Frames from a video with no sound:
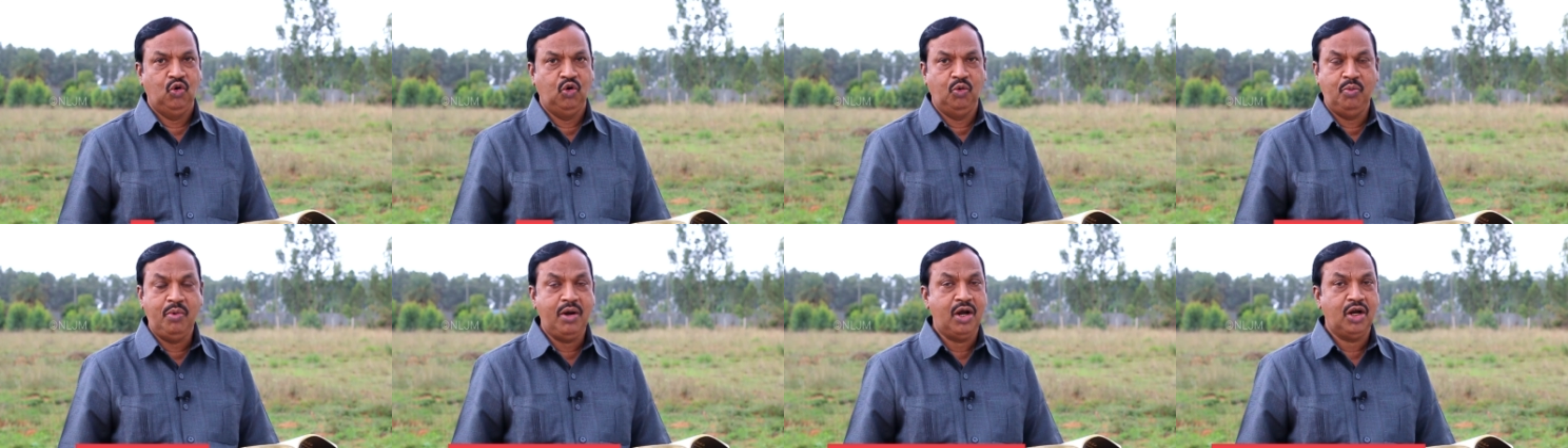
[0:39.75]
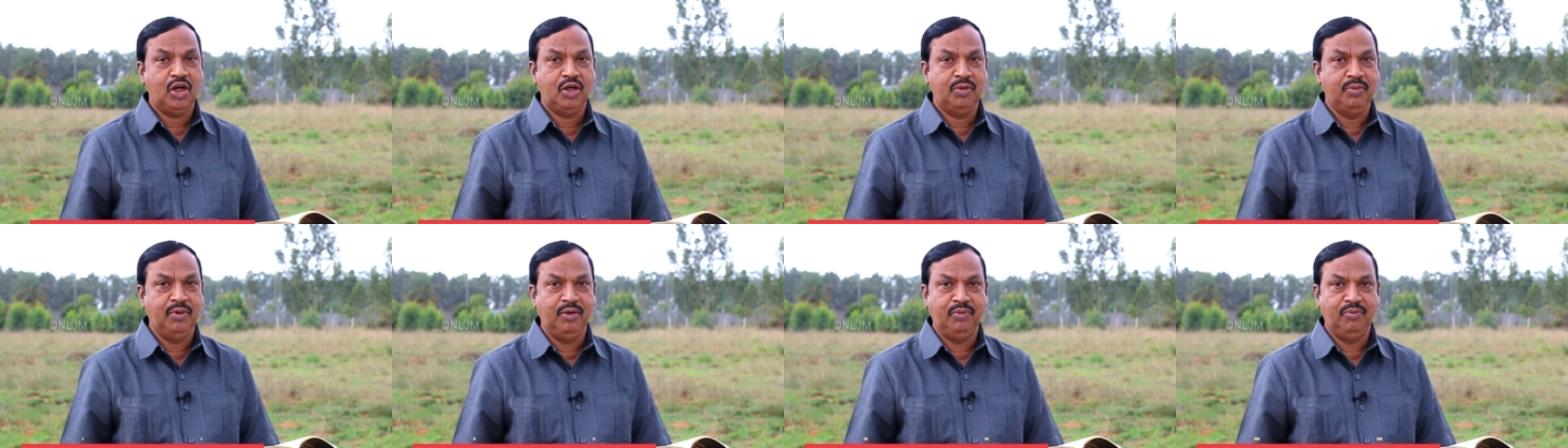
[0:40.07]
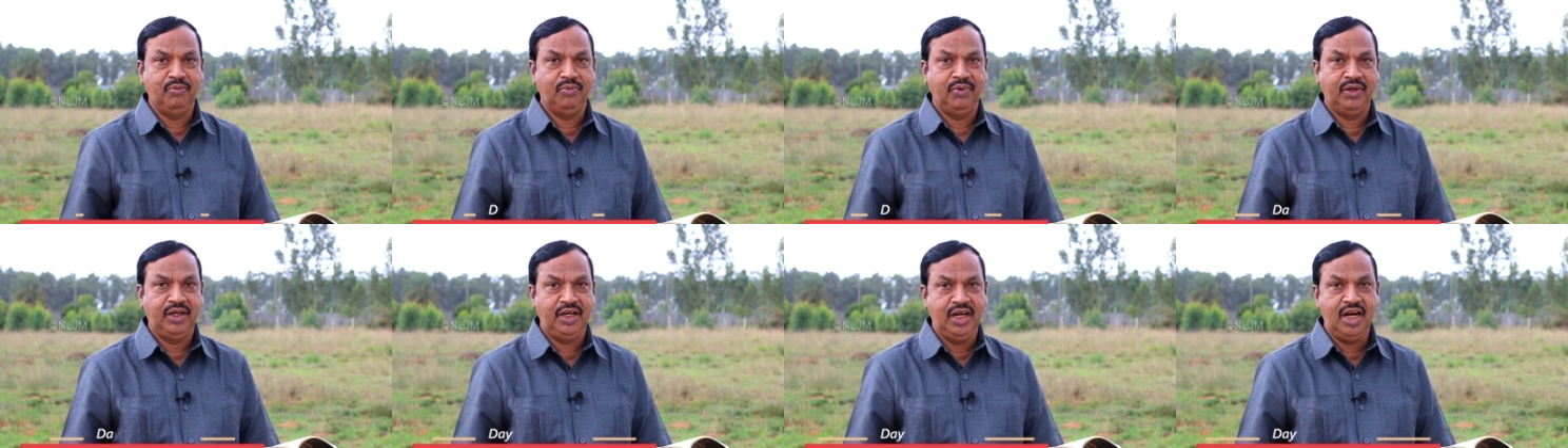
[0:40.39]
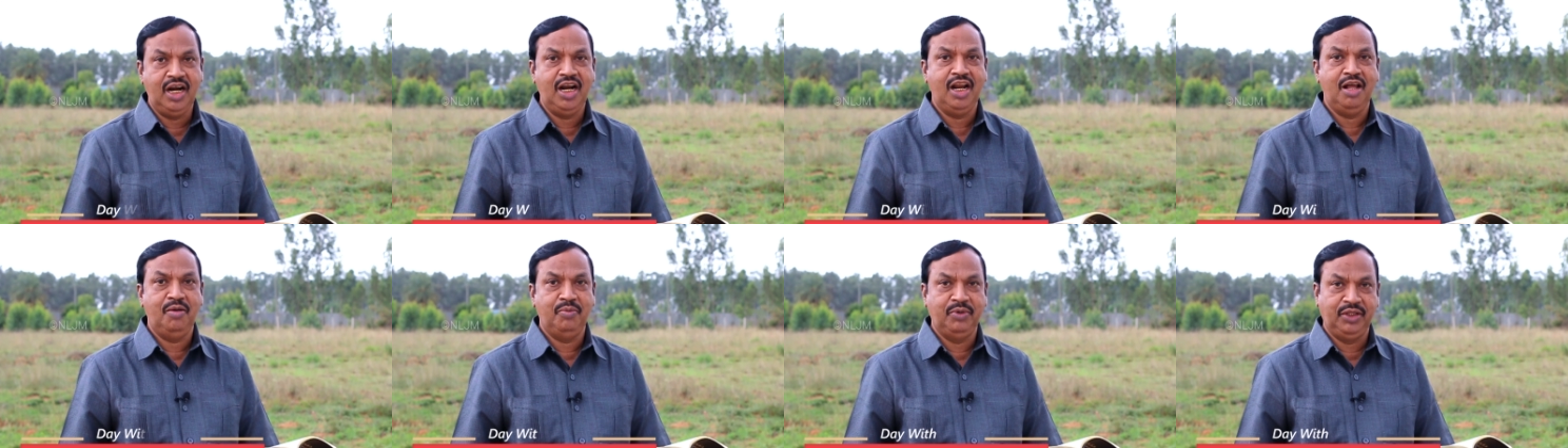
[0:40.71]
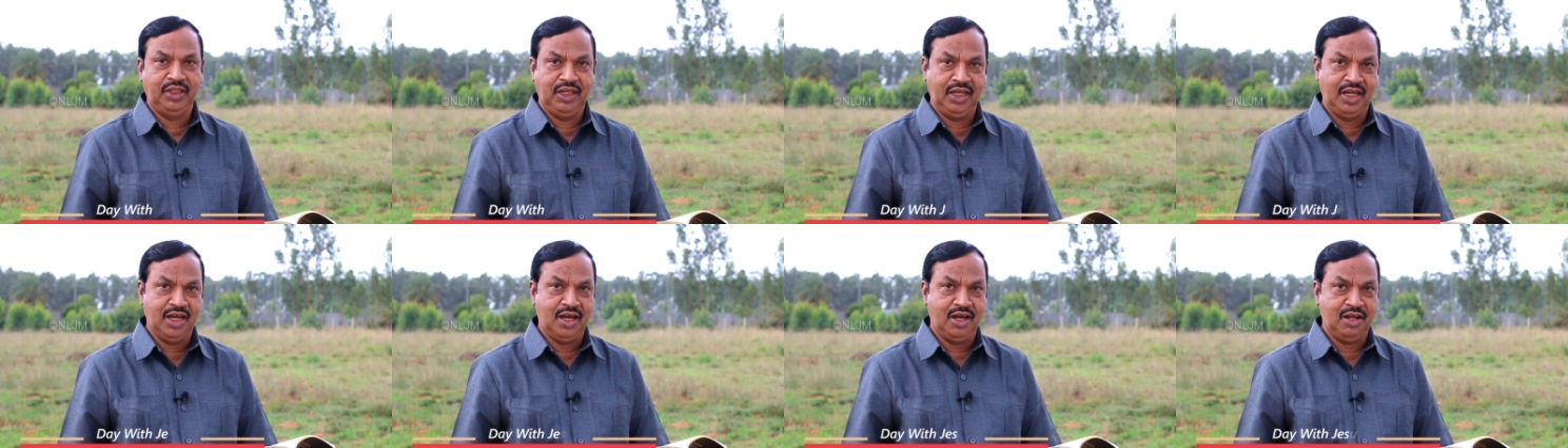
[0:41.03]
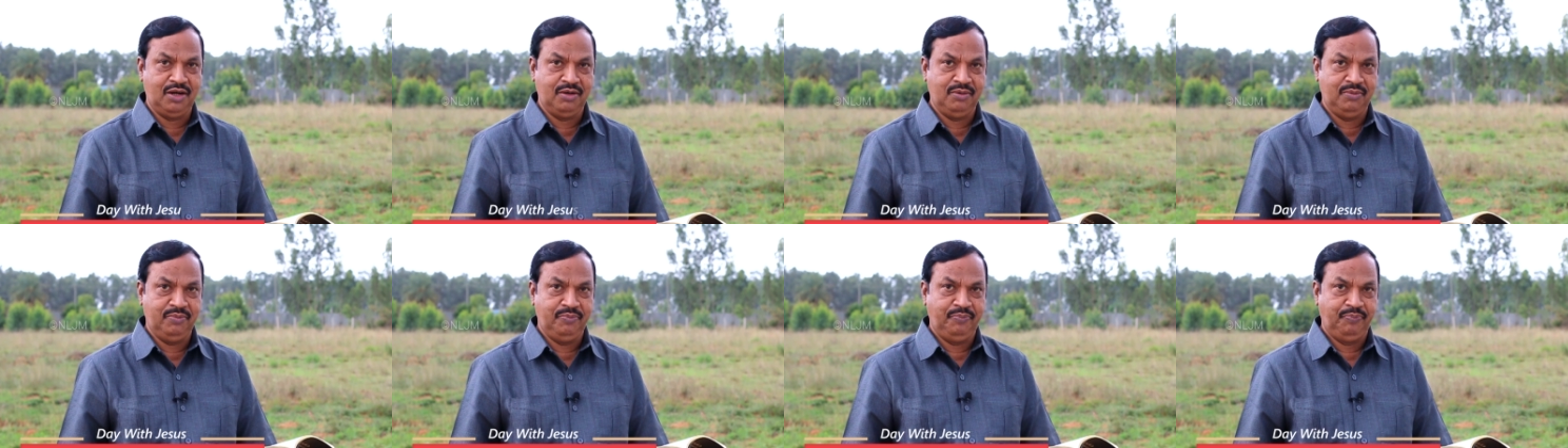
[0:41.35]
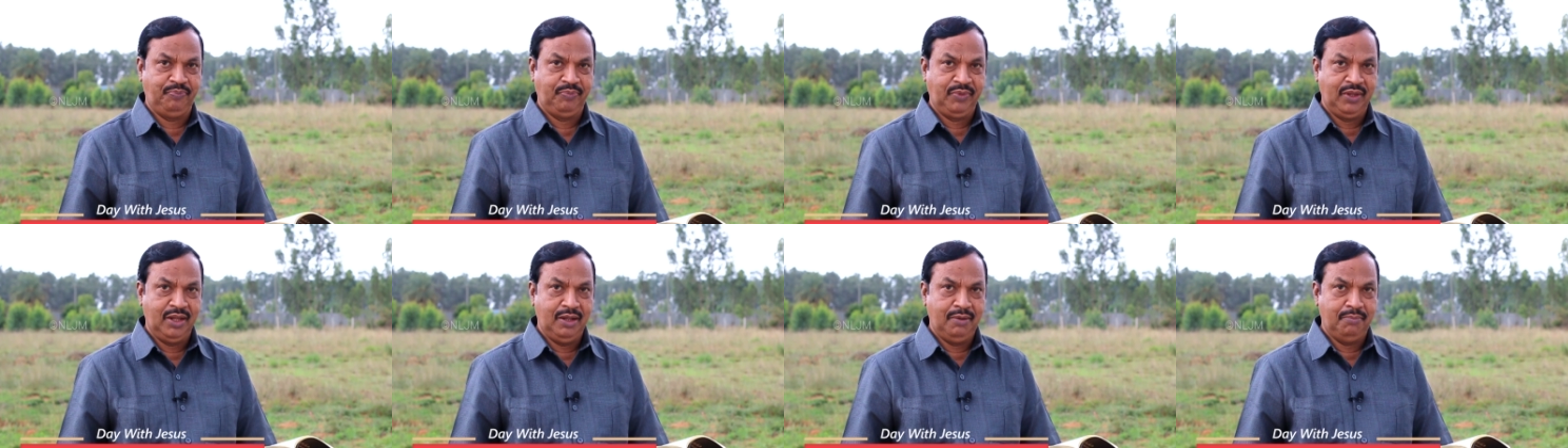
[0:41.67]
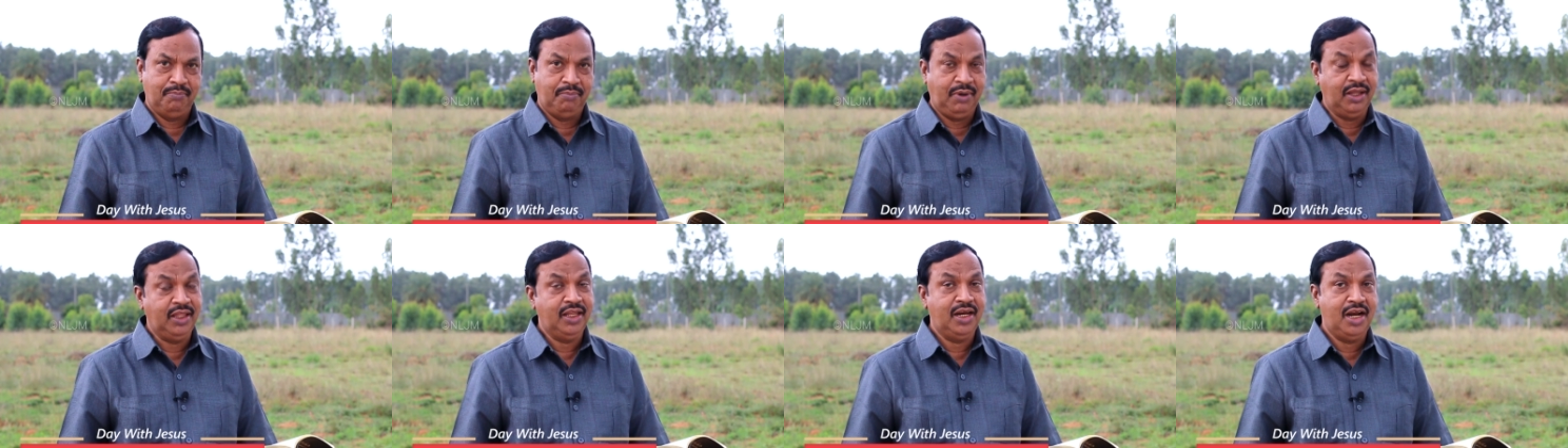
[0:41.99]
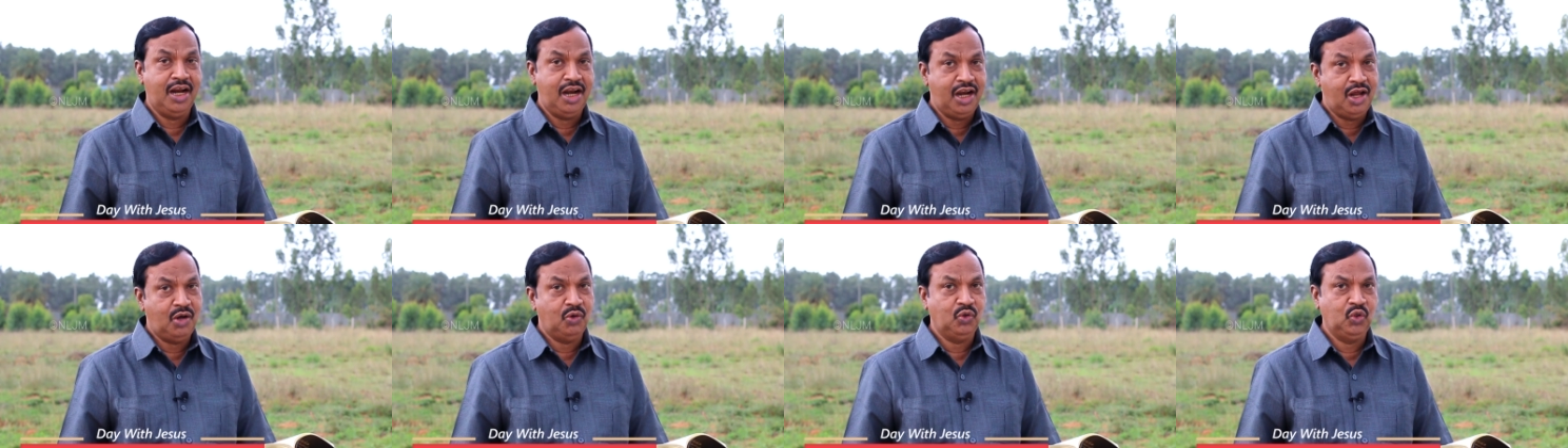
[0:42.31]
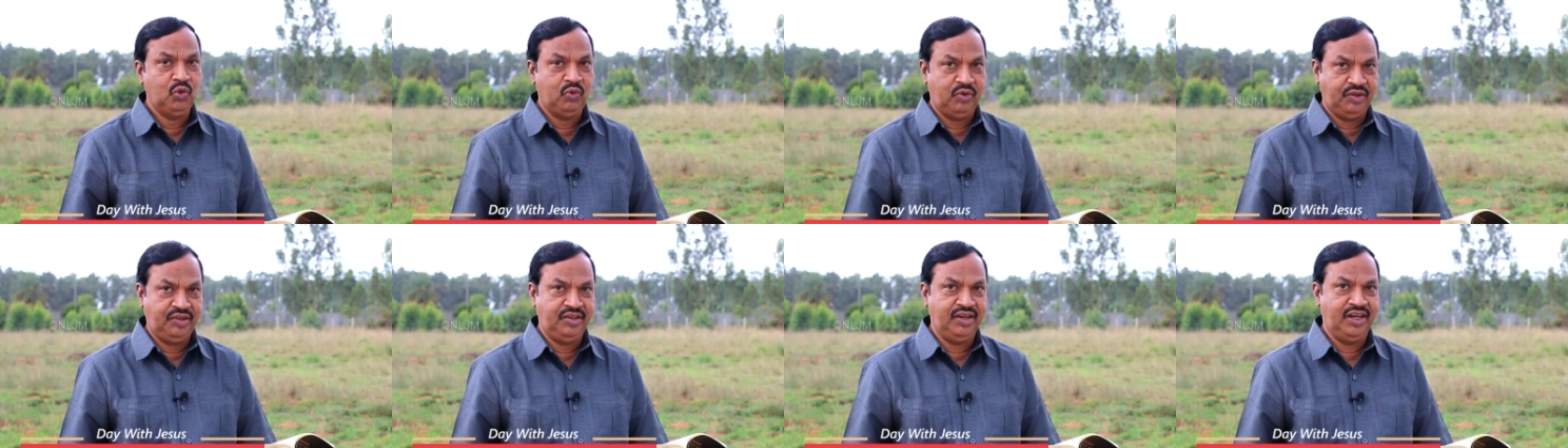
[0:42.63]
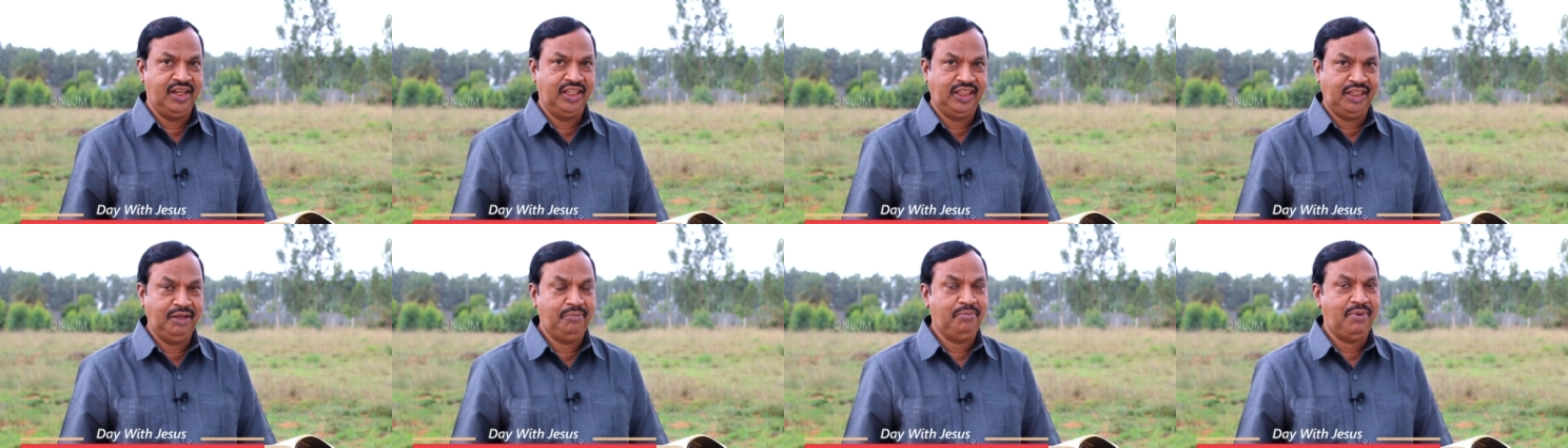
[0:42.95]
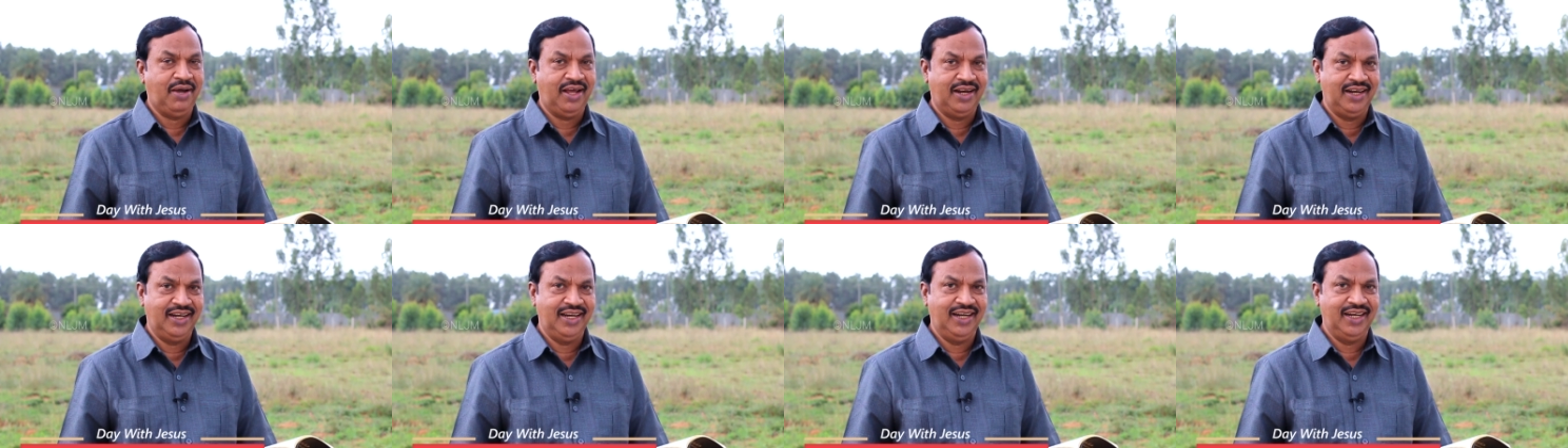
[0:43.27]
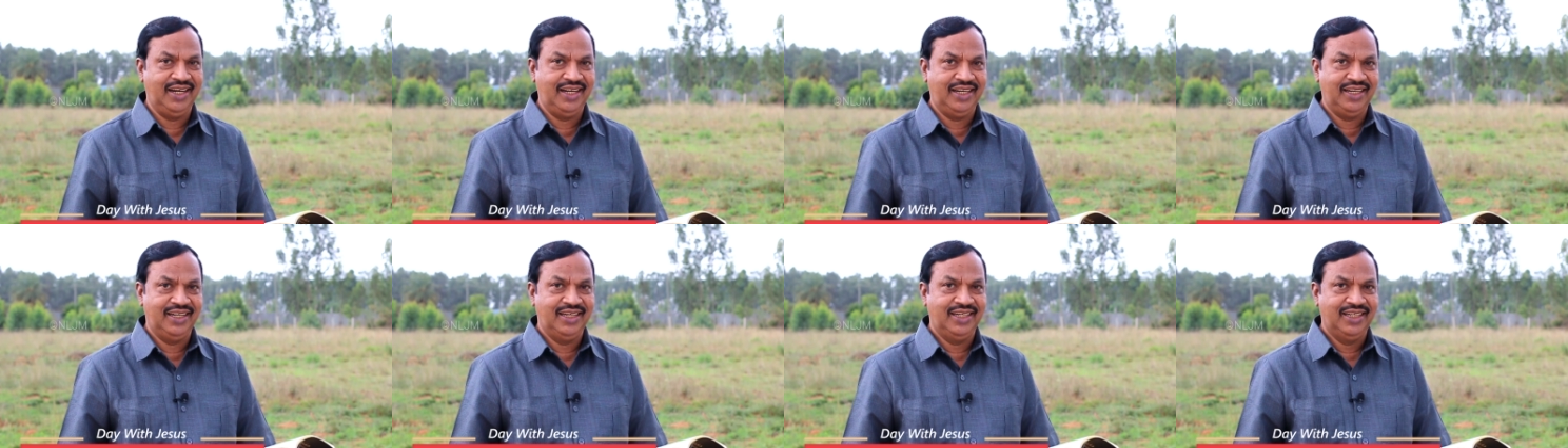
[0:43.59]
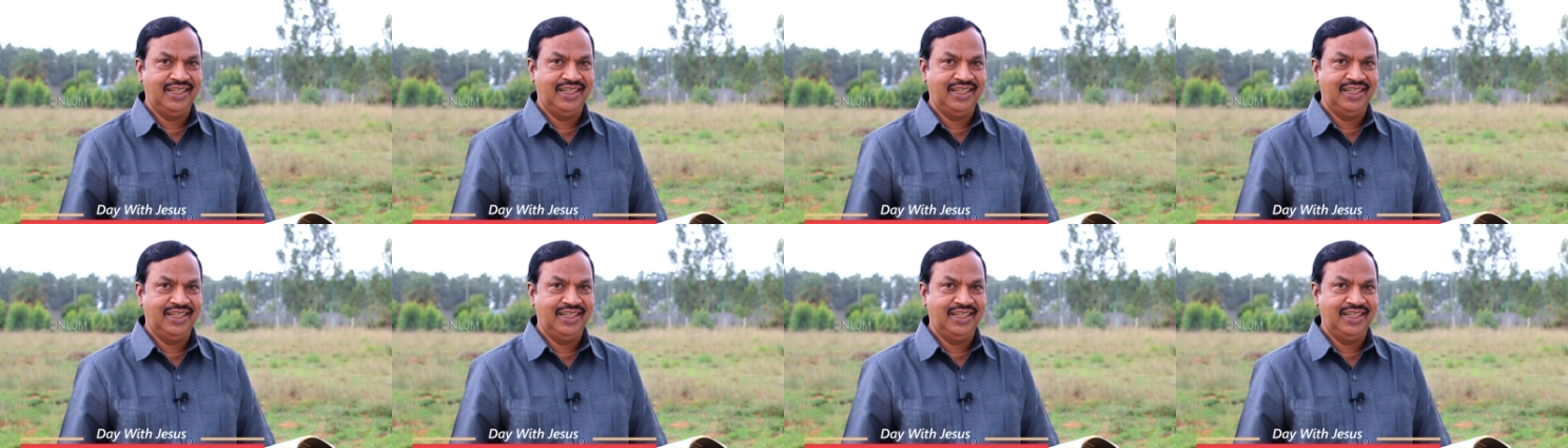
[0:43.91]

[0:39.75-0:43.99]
உபாகமம் ஏழாம் அதிகாரம் பதினாலாவது வசனத்தை பாருங்கள்